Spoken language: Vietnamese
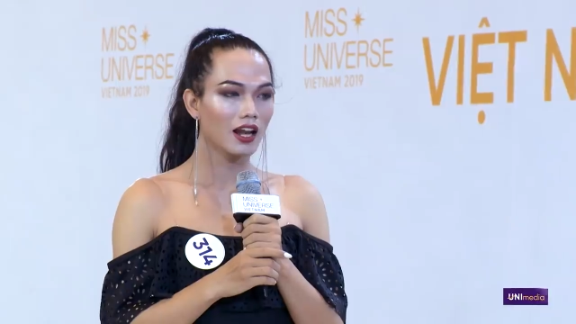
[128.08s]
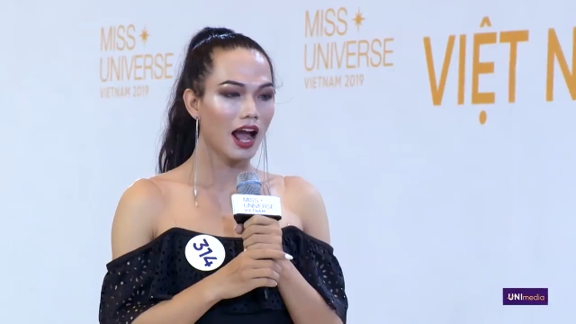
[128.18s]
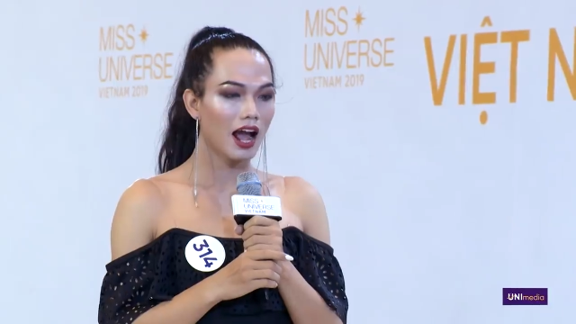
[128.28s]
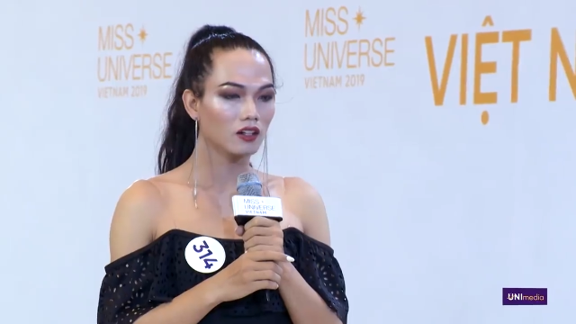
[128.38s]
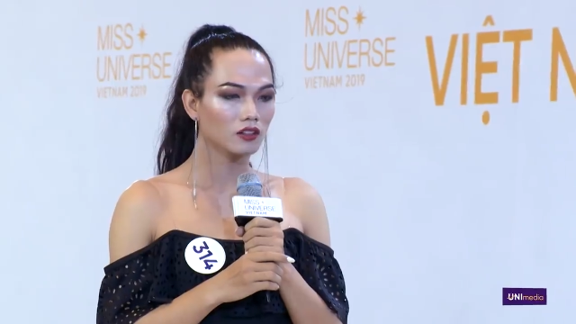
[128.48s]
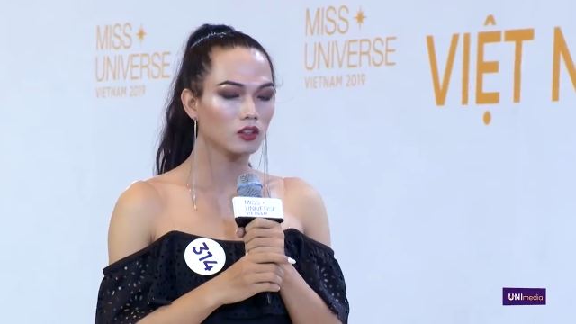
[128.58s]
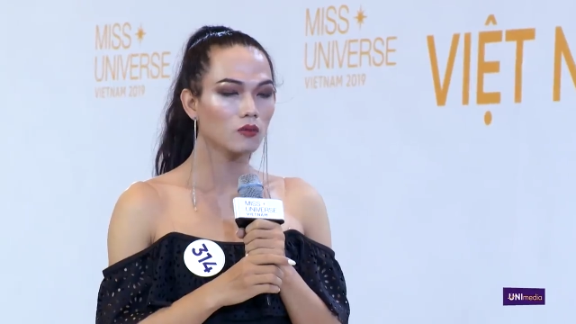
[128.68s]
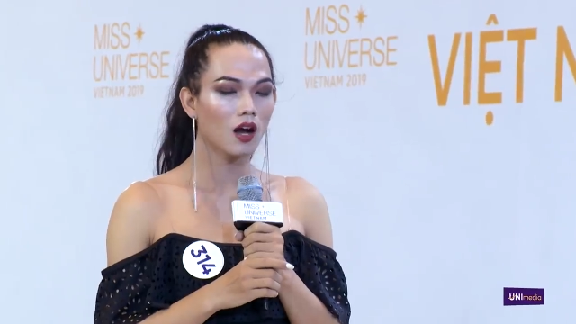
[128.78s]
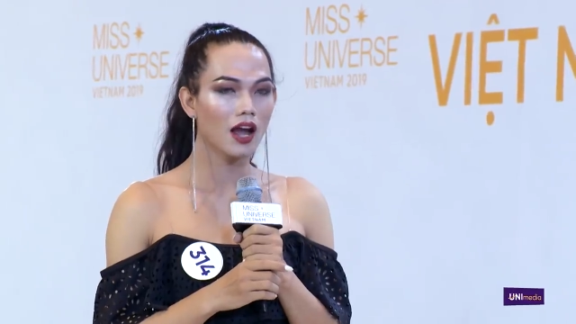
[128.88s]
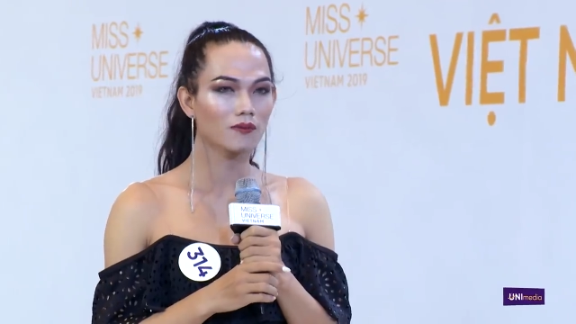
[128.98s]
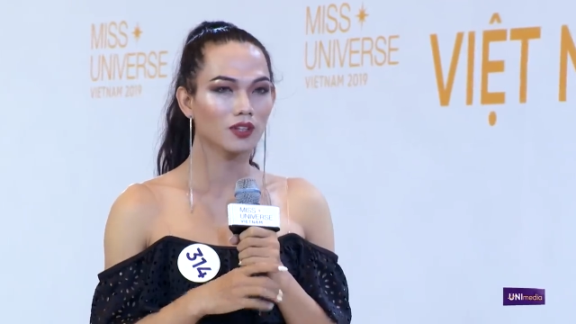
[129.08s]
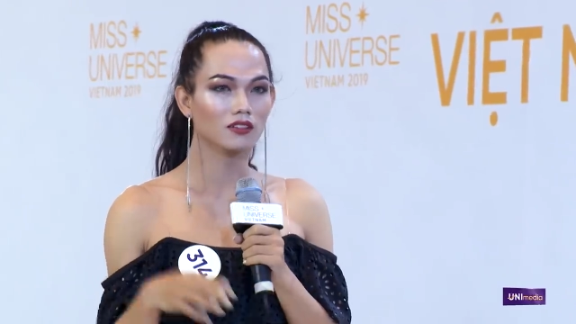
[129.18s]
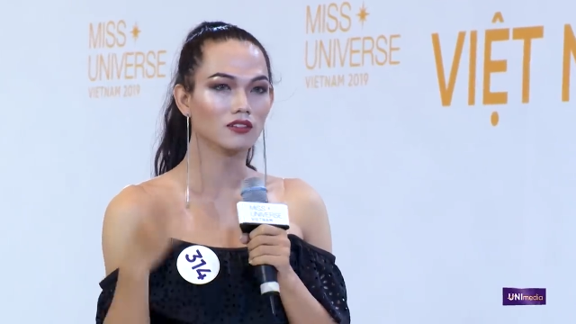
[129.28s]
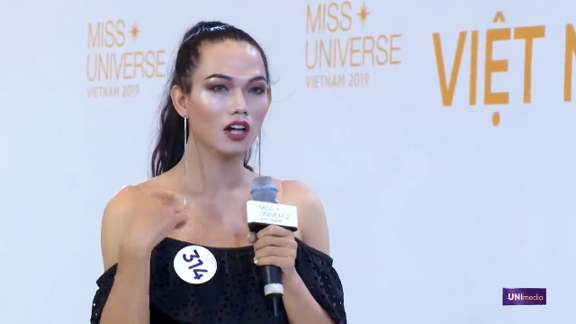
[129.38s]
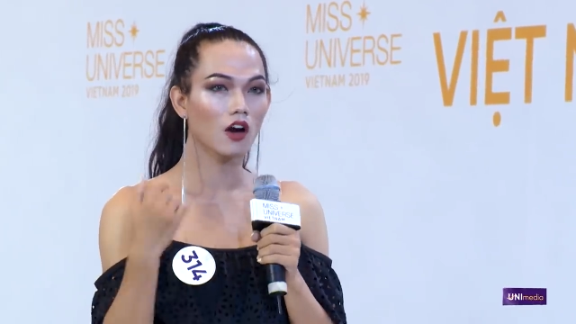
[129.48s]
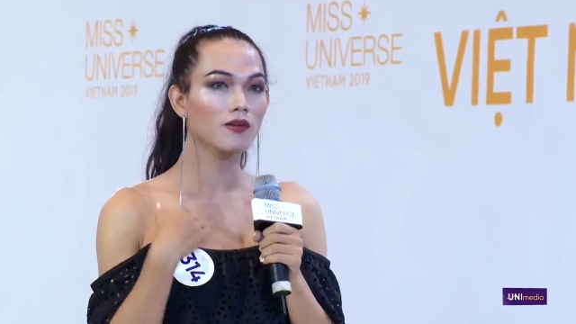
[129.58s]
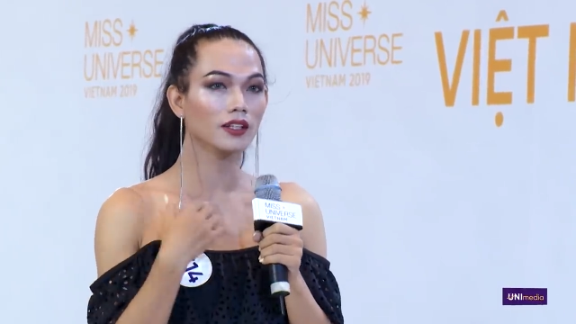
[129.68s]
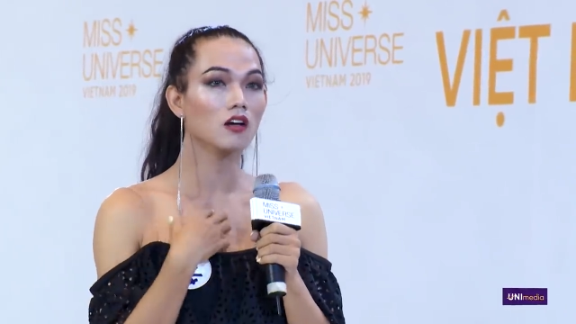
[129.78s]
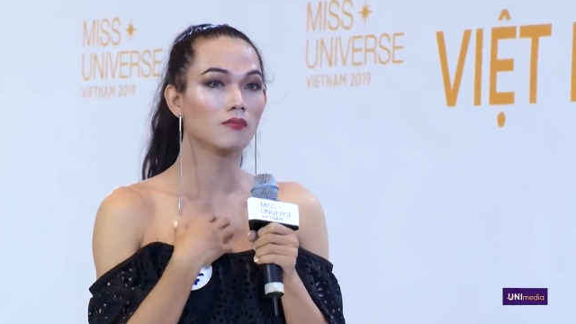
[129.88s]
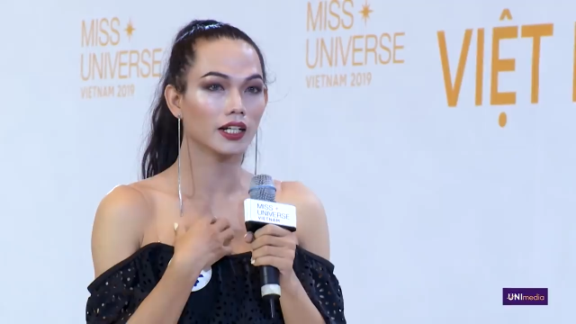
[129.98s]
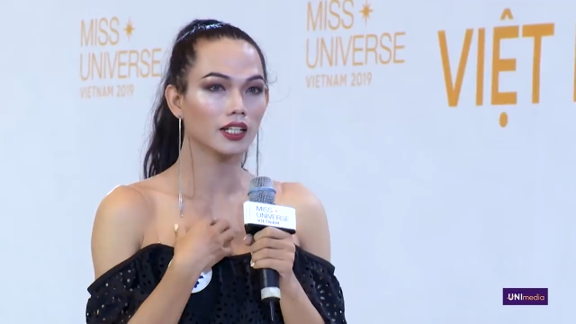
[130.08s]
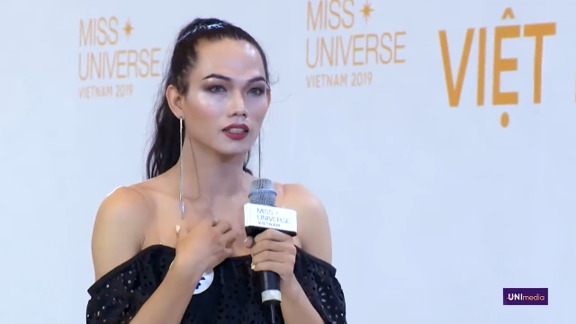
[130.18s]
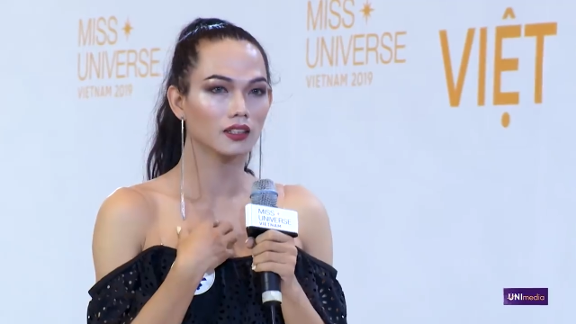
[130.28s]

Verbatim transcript: là lúc đó em tự nói với bản thân mình ấy,